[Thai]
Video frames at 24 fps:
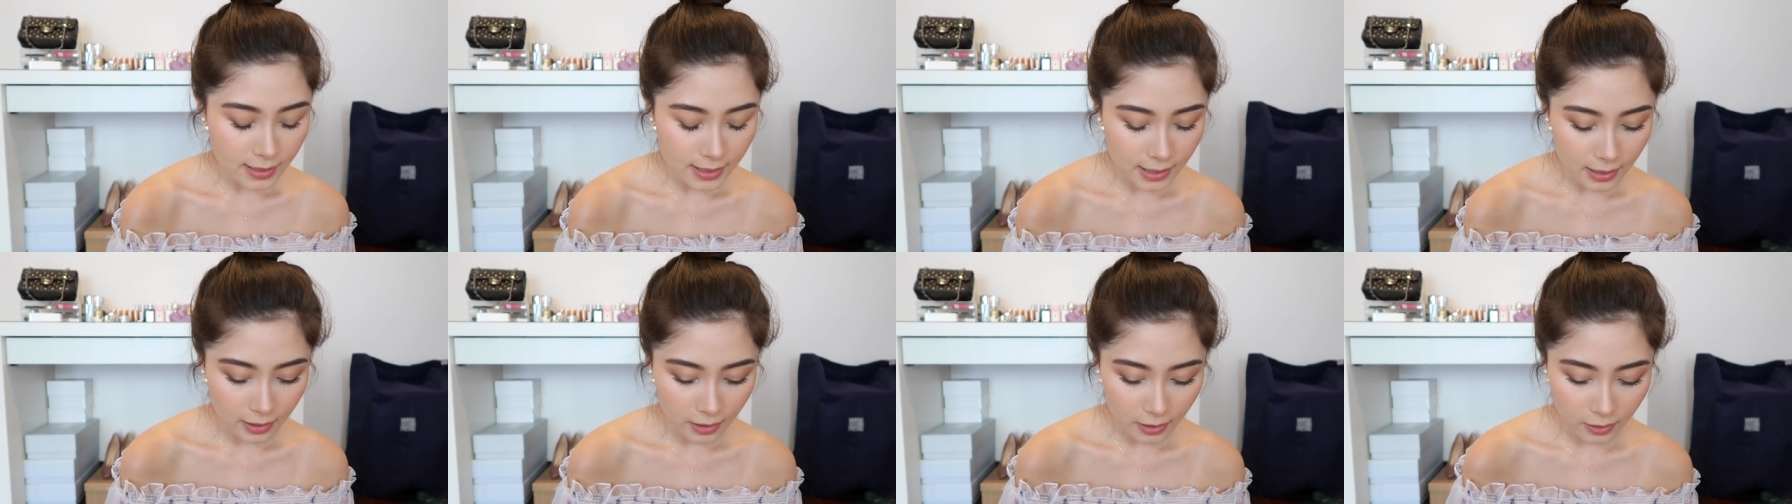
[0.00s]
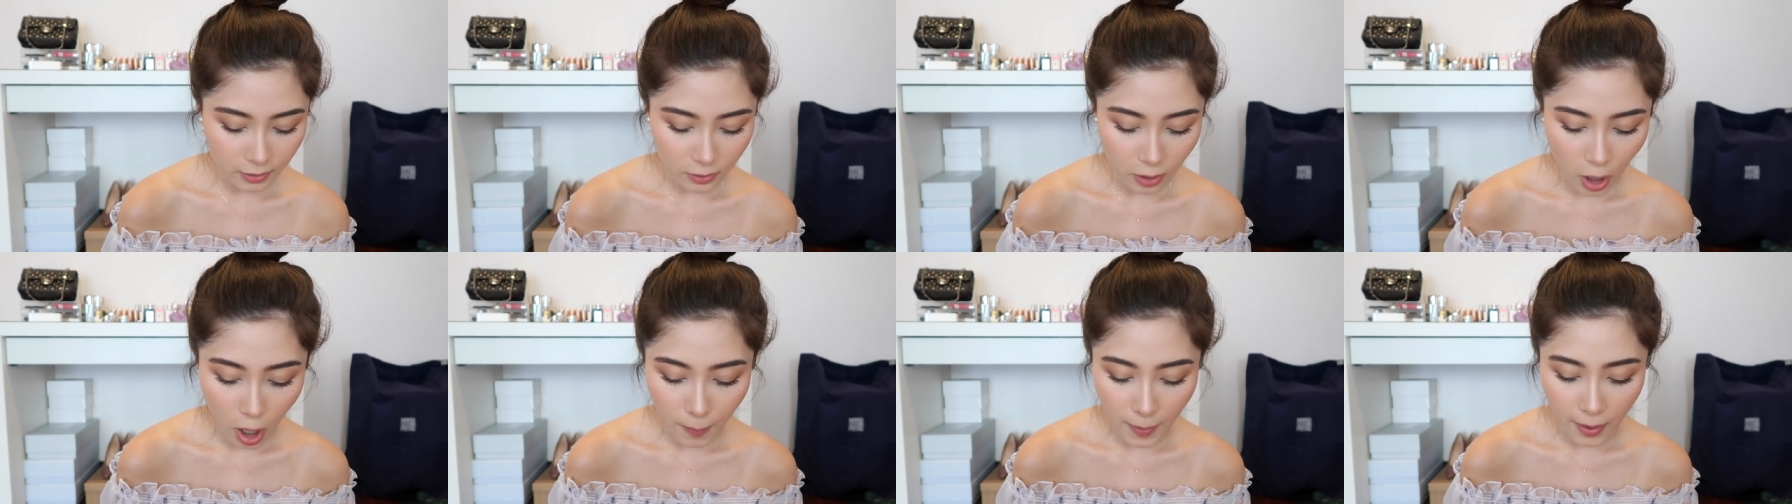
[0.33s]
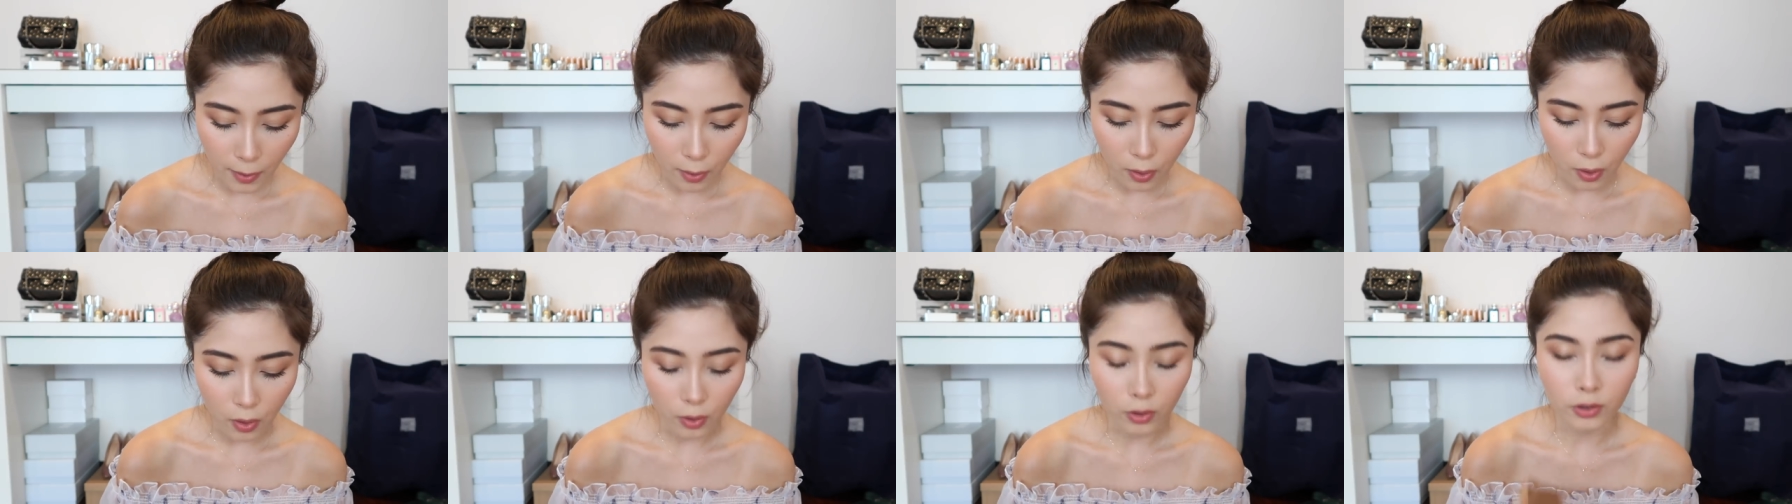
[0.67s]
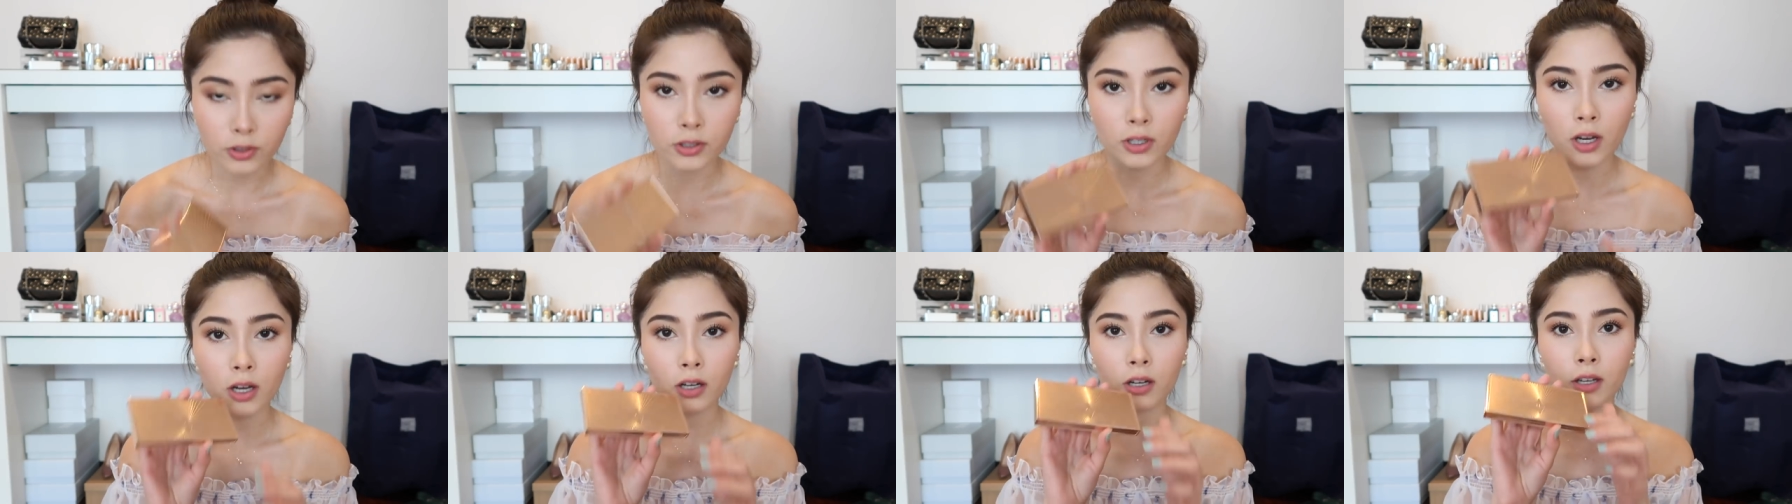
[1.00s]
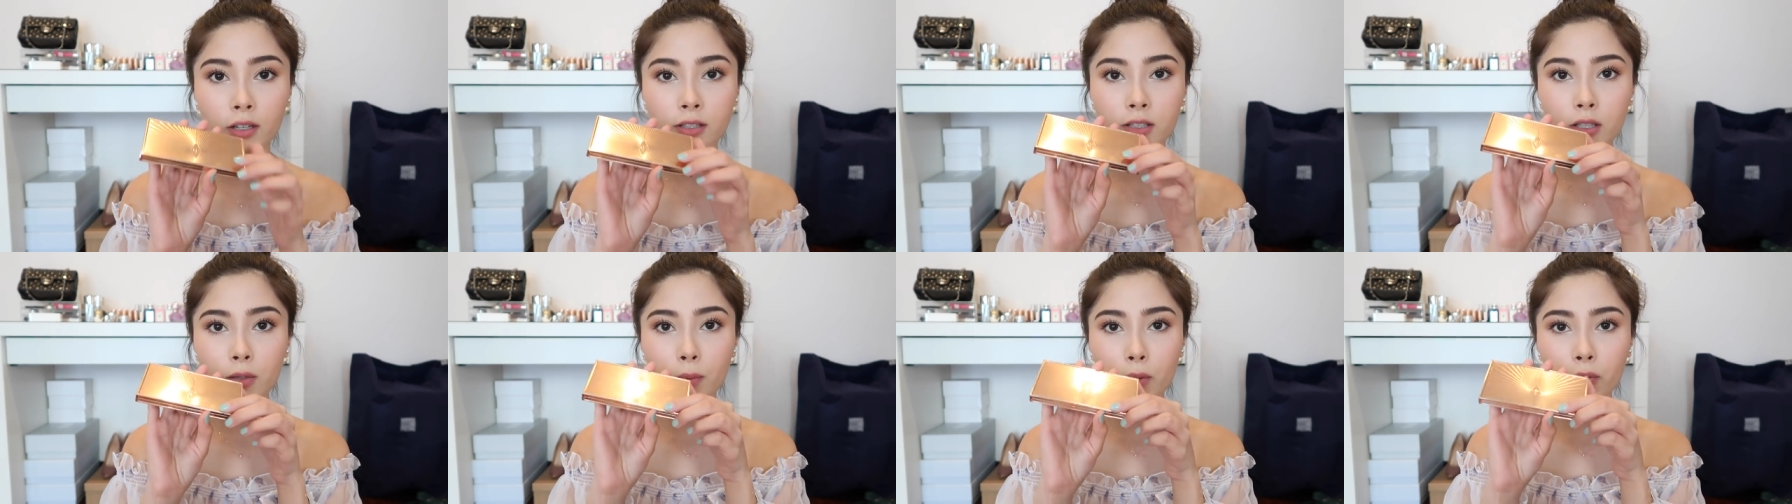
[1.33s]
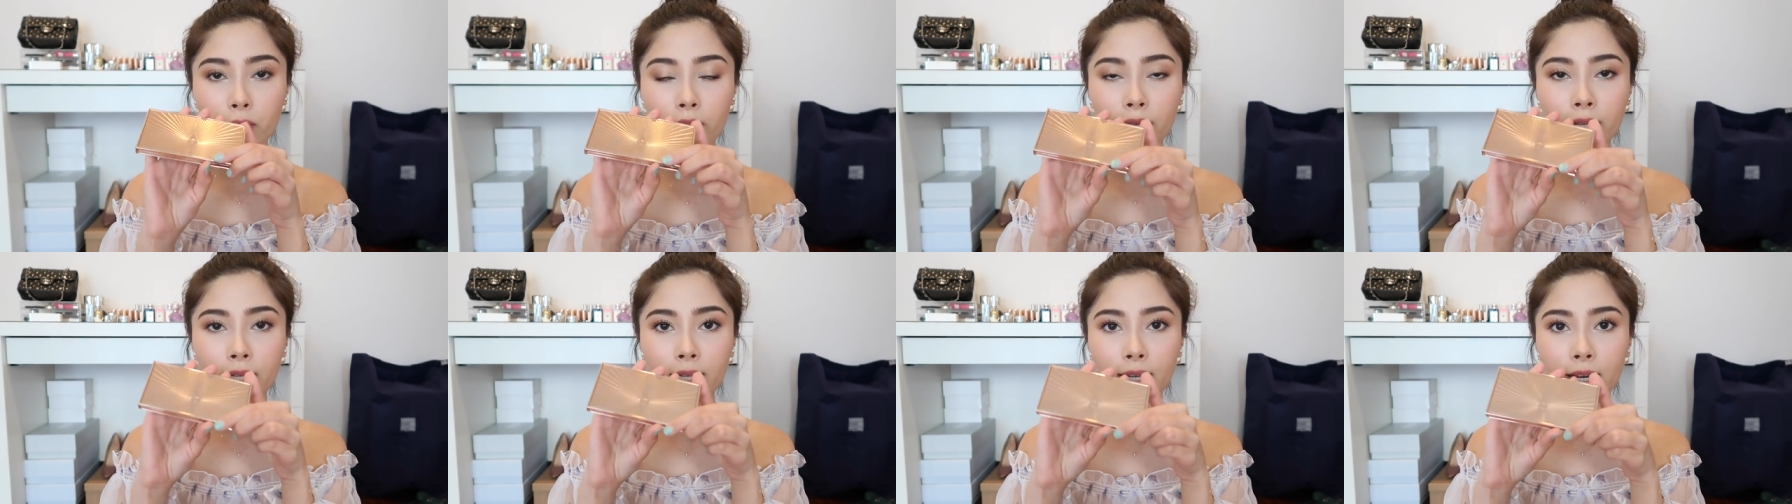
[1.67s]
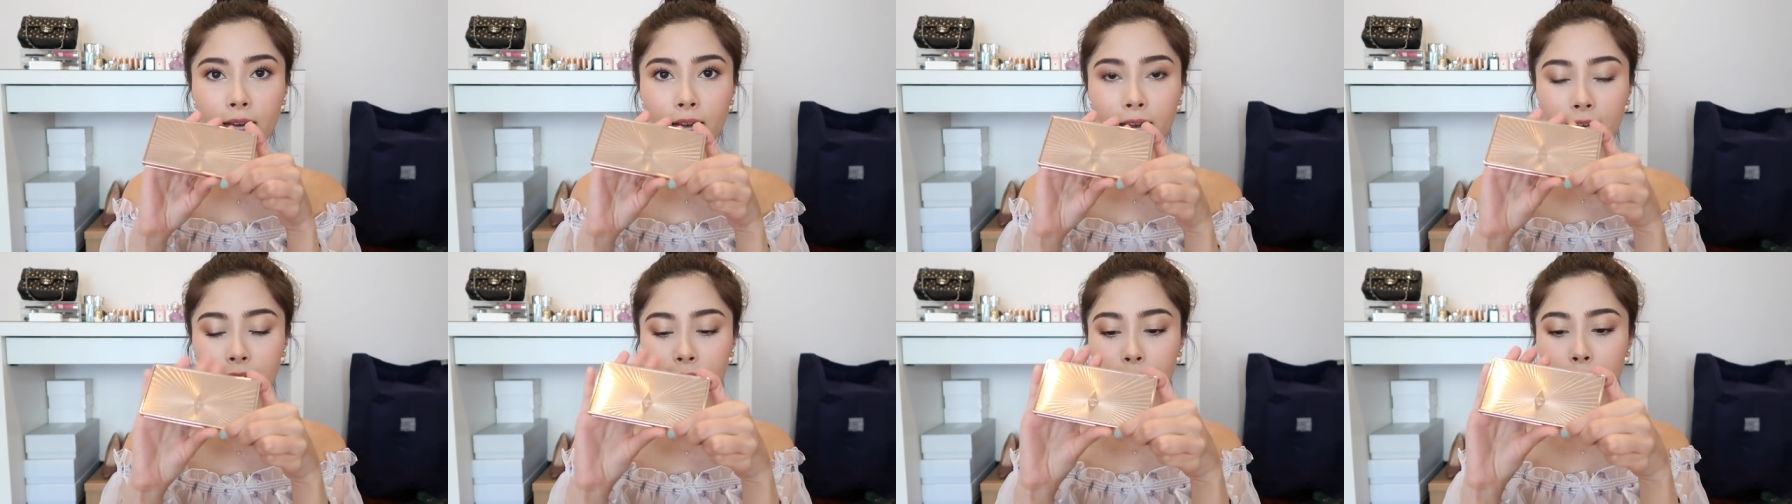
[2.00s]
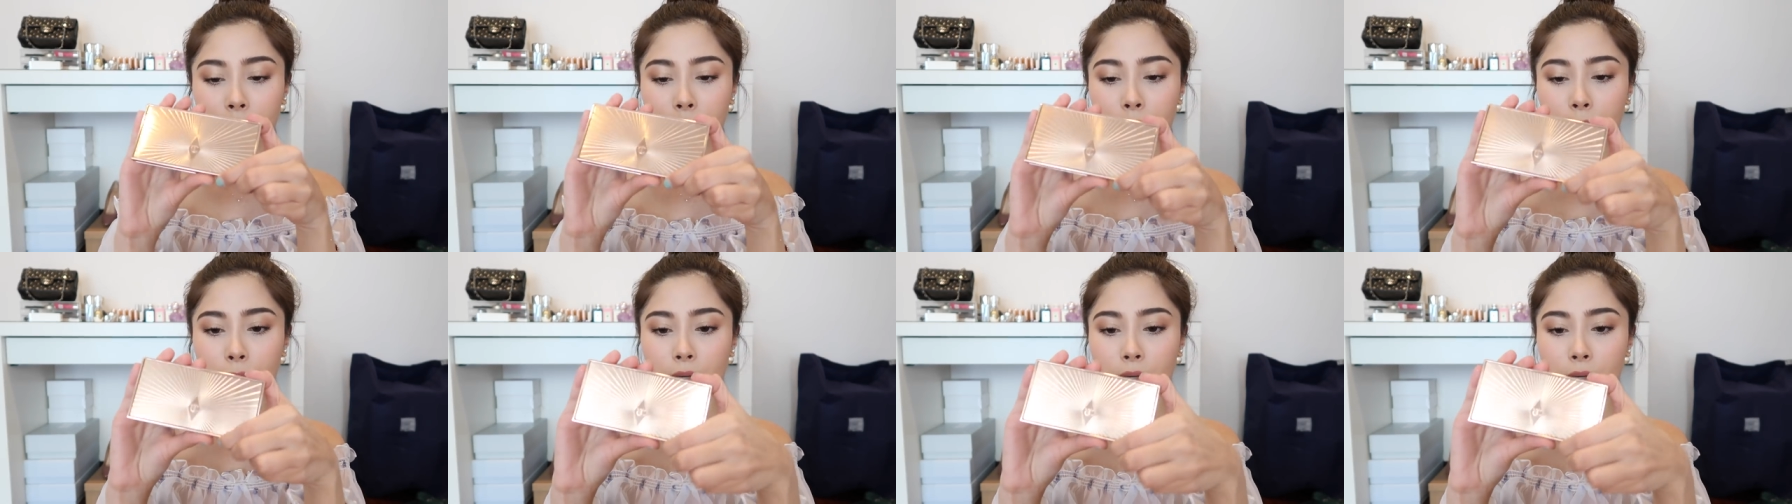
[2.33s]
จะชอบเอาของ Charlotte Tilbury นะคะที่